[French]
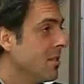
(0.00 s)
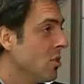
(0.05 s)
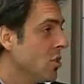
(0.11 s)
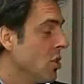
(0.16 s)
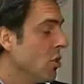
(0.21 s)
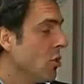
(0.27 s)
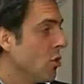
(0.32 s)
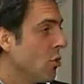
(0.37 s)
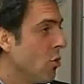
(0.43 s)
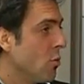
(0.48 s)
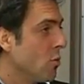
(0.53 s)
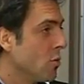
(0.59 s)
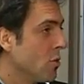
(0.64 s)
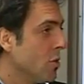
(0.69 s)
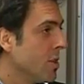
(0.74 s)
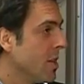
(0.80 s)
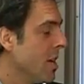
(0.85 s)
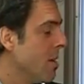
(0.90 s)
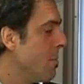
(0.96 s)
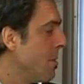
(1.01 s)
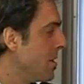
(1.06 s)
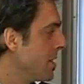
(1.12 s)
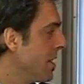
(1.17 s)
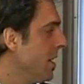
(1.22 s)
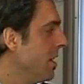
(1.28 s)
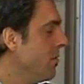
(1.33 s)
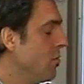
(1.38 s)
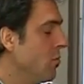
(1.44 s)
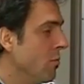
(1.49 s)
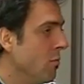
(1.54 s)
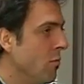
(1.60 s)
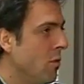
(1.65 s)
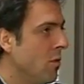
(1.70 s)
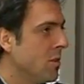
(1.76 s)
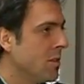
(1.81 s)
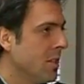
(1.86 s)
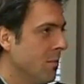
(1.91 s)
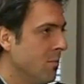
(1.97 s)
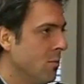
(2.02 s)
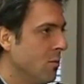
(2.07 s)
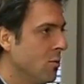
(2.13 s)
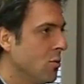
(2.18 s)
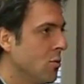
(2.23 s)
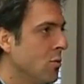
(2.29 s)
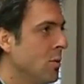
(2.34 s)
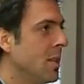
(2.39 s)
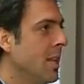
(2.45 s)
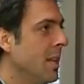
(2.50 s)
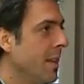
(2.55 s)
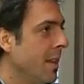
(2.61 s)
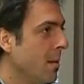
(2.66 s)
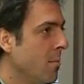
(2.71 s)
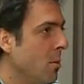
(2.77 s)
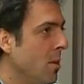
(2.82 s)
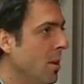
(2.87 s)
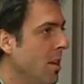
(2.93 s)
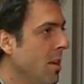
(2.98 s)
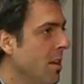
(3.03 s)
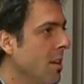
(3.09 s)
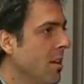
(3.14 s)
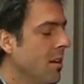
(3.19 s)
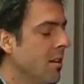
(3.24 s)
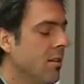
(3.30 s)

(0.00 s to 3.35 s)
à ce genre de cause là Quand Pascal est venu me voir, ça m'a tout de suite interpellé.